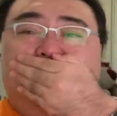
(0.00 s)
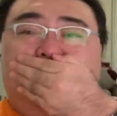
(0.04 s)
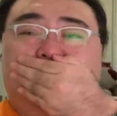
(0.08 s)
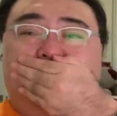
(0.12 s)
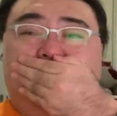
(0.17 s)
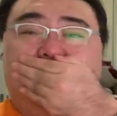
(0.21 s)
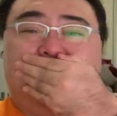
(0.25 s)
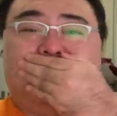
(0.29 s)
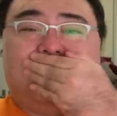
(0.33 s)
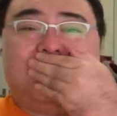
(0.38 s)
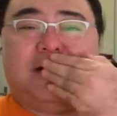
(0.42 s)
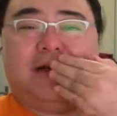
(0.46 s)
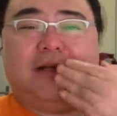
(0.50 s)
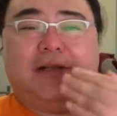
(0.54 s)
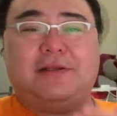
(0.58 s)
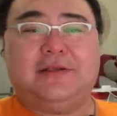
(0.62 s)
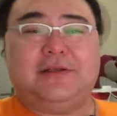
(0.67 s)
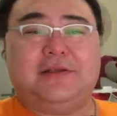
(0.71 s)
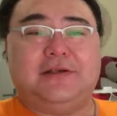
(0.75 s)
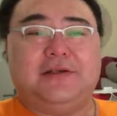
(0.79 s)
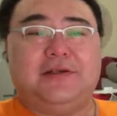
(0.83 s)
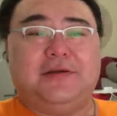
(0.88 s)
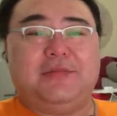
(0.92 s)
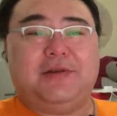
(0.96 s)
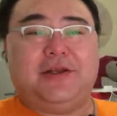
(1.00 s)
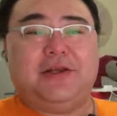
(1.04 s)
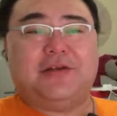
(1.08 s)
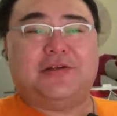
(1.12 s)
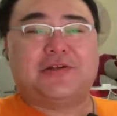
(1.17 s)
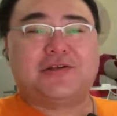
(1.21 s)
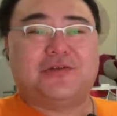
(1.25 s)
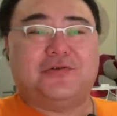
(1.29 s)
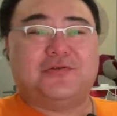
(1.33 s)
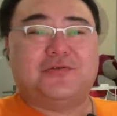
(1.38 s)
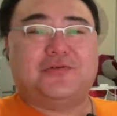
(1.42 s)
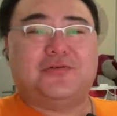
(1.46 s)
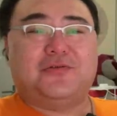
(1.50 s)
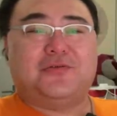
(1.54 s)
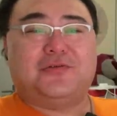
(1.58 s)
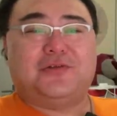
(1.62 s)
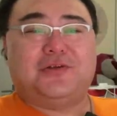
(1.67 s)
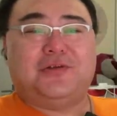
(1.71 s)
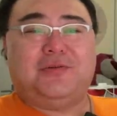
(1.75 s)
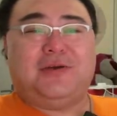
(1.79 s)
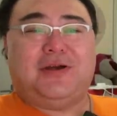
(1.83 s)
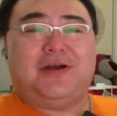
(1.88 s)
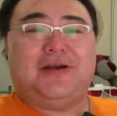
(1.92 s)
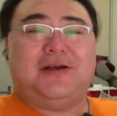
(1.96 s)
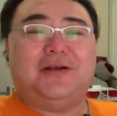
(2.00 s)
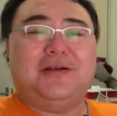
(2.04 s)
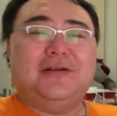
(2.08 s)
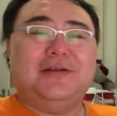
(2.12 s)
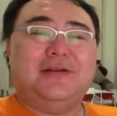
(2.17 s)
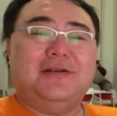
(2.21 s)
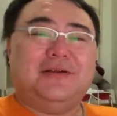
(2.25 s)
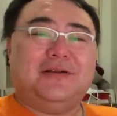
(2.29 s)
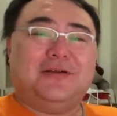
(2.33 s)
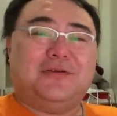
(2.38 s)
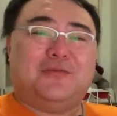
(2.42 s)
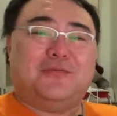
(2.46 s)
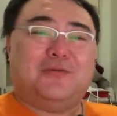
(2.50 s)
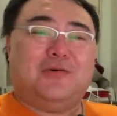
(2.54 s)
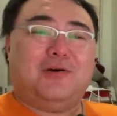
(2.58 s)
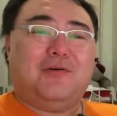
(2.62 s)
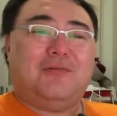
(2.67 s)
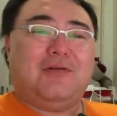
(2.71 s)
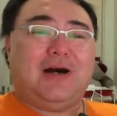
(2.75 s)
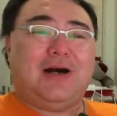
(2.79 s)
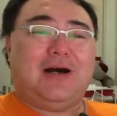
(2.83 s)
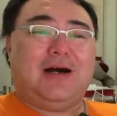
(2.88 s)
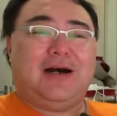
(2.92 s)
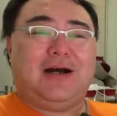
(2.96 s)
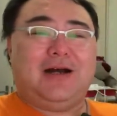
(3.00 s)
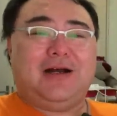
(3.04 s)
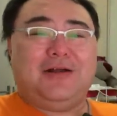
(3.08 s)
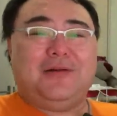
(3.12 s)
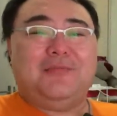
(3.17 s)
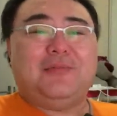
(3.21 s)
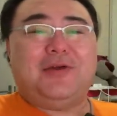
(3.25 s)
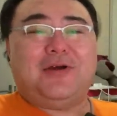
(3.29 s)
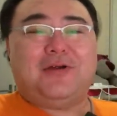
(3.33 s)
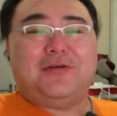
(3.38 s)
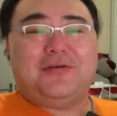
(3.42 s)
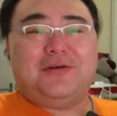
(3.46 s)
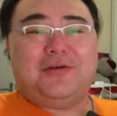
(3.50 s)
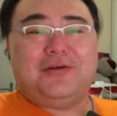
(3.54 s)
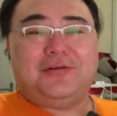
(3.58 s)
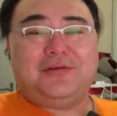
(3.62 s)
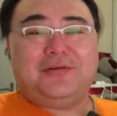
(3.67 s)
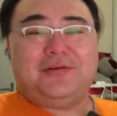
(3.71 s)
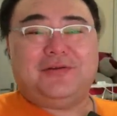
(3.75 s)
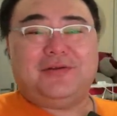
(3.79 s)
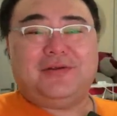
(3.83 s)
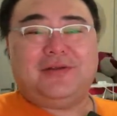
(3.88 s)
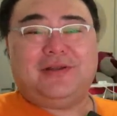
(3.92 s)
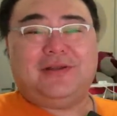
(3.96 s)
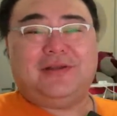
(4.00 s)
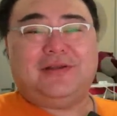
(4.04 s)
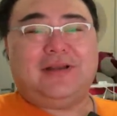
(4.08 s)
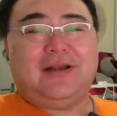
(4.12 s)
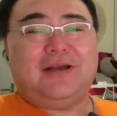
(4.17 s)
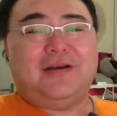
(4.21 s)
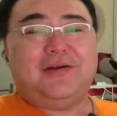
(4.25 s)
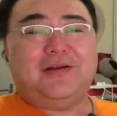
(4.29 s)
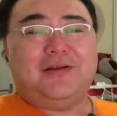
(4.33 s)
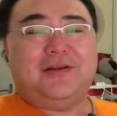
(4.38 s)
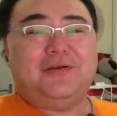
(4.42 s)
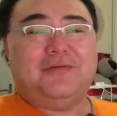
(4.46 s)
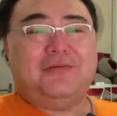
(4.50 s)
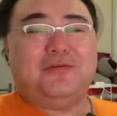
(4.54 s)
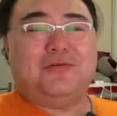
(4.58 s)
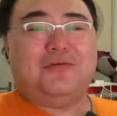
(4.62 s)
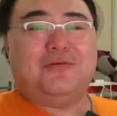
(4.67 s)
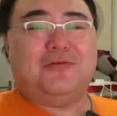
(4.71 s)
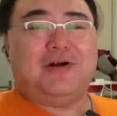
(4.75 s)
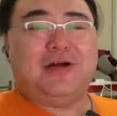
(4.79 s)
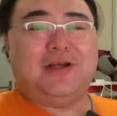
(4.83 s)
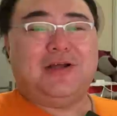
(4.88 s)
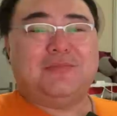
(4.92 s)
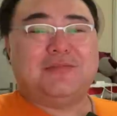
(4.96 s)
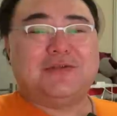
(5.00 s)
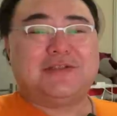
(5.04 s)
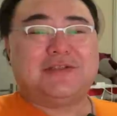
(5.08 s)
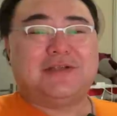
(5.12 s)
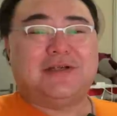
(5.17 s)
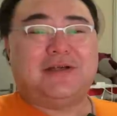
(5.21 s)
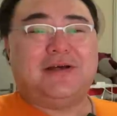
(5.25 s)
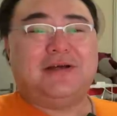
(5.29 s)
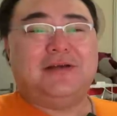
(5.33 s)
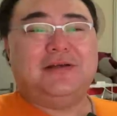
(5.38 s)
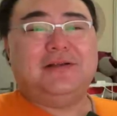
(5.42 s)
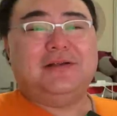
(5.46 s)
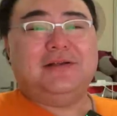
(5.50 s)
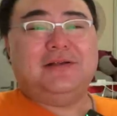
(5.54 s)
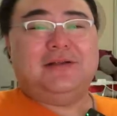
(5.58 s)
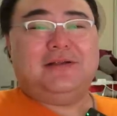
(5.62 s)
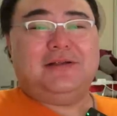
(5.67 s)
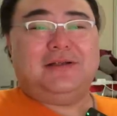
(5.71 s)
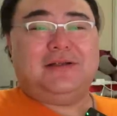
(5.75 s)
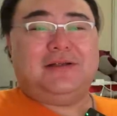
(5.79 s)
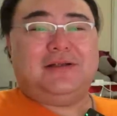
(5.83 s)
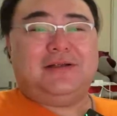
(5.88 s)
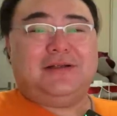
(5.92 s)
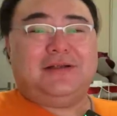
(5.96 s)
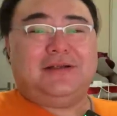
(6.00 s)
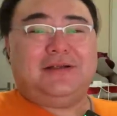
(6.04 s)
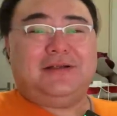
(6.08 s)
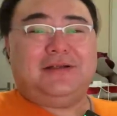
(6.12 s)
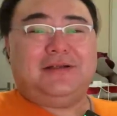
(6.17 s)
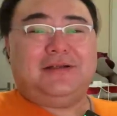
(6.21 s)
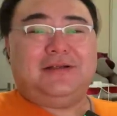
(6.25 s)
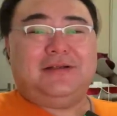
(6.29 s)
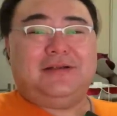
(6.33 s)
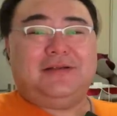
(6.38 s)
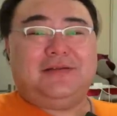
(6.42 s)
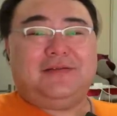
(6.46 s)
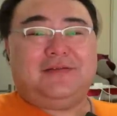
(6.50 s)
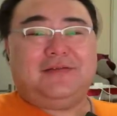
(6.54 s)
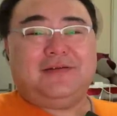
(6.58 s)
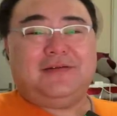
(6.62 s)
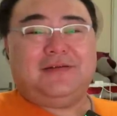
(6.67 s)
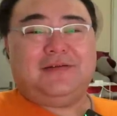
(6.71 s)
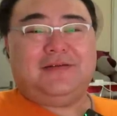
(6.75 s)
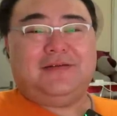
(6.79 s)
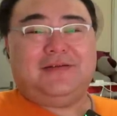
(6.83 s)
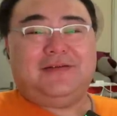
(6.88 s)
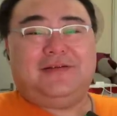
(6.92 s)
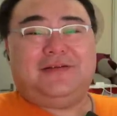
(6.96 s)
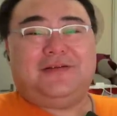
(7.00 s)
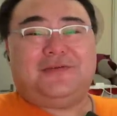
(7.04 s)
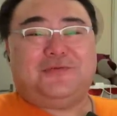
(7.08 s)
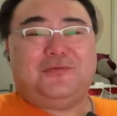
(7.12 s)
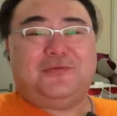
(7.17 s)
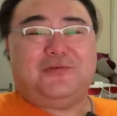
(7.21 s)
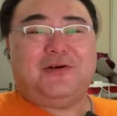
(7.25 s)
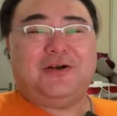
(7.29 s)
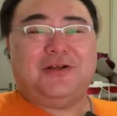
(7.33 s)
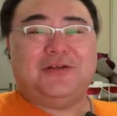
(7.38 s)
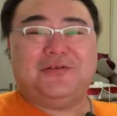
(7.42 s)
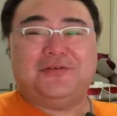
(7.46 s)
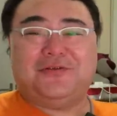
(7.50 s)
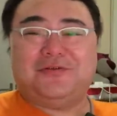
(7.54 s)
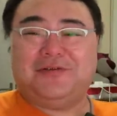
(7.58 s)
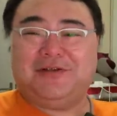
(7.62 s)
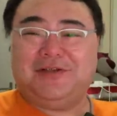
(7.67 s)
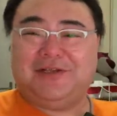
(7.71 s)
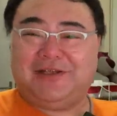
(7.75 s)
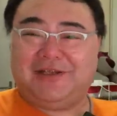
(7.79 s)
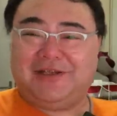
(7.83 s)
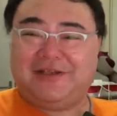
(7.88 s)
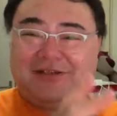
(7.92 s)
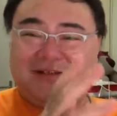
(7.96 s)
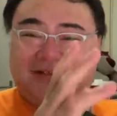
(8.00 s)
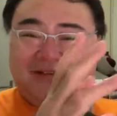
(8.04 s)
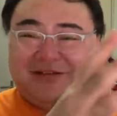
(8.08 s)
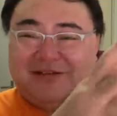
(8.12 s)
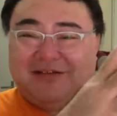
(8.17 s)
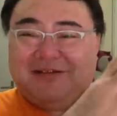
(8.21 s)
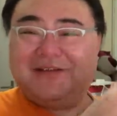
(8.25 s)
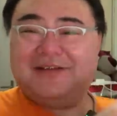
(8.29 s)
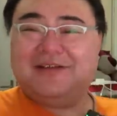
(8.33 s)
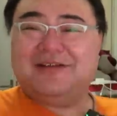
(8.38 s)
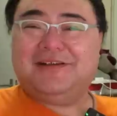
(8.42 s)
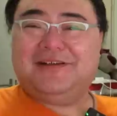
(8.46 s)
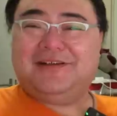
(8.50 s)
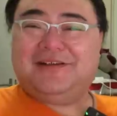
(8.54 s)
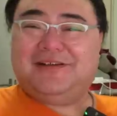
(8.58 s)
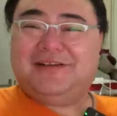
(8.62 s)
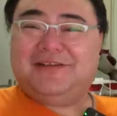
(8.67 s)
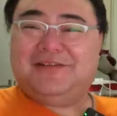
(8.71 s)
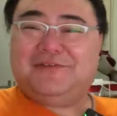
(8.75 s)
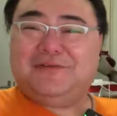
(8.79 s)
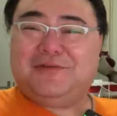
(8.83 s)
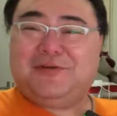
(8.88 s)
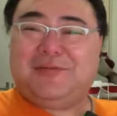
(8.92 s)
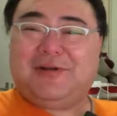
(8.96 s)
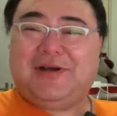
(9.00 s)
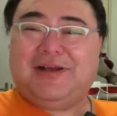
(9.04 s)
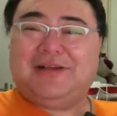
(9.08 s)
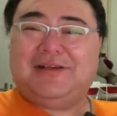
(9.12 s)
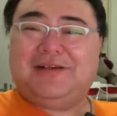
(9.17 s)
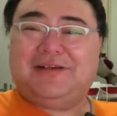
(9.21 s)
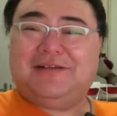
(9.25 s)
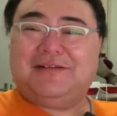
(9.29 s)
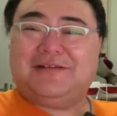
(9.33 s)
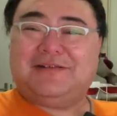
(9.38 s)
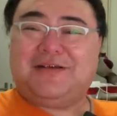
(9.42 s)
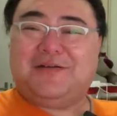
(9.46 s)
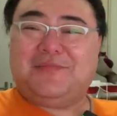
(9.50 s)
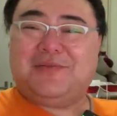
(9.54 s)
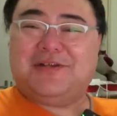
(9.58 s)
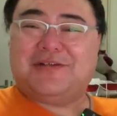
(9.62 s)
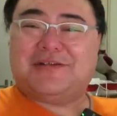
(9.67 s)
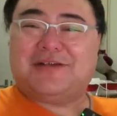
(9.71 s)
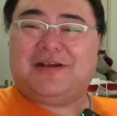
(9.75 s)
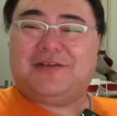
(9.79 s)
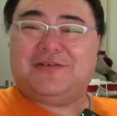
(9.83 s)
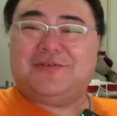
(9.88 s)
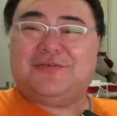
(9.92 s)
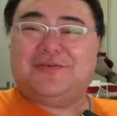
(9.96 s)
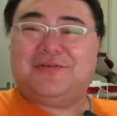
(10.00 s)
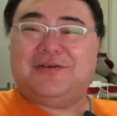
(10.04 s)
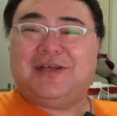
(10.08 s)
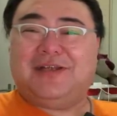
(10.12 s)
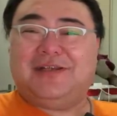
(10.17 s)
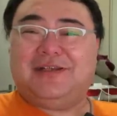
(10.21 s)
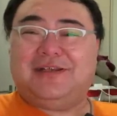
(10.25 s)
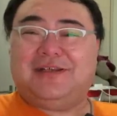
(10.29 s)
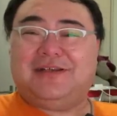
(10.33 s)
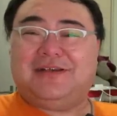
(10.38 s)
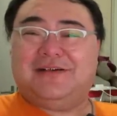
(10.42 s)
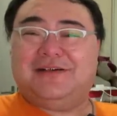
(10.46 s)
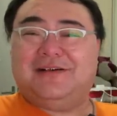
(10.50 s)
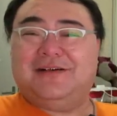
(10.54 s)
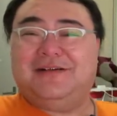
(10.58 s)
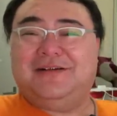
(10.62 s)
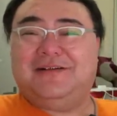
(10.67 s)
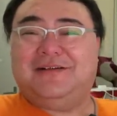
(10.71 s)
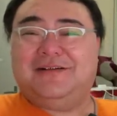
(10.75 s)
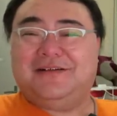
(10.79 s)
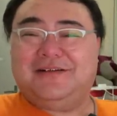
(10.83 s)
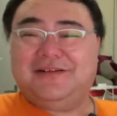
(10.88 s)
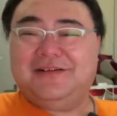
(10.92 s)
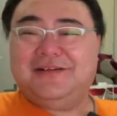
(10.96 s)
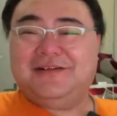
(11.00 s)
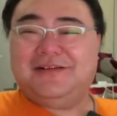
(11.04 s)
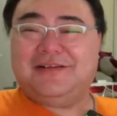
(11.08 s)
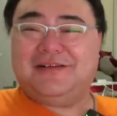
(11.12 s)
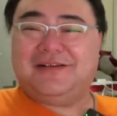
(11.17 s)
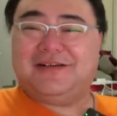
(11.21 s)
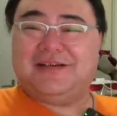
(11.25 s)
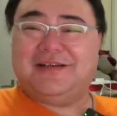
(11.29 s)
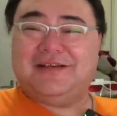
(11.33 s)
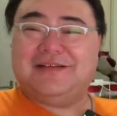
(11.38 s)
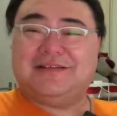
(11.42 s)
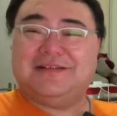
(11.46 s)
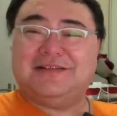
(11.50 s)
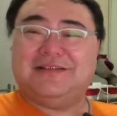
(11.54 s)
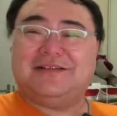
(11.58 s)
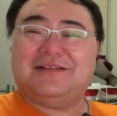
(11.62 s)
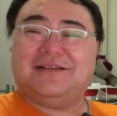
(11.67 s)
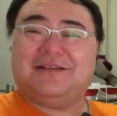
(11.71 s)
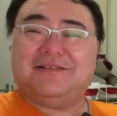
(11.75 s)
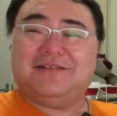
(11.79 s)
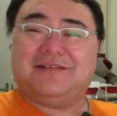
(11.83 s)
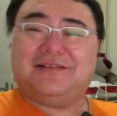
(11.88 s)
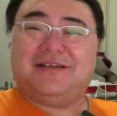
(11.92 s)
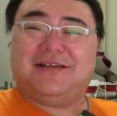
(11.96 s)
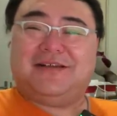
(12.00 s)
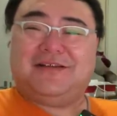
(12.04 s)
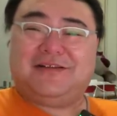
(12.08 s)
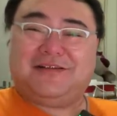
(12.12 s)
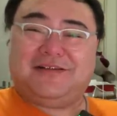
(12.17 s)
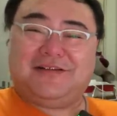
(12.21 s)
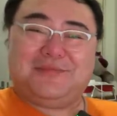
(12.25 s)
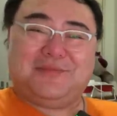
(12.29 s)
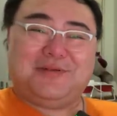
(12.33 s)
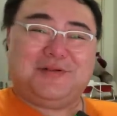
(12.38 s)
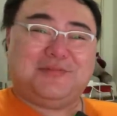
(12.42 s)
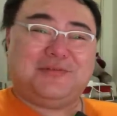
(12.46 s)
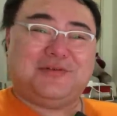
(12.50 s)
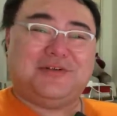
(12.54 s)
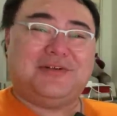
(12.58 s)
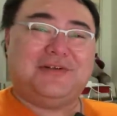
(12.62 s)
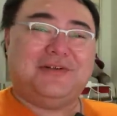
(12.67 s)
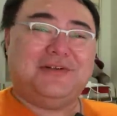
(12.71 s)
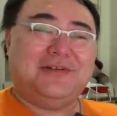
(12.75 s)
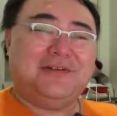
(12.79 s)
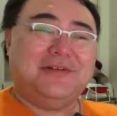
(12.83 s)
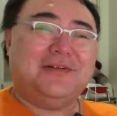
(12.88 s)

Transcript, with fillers: 有个人特别受宠，对吧？国王啊，比方说，当然英国国王也不行了，这个国王就是说我把这个造币厂送给你一个，你可以自己造钱，这他妈不是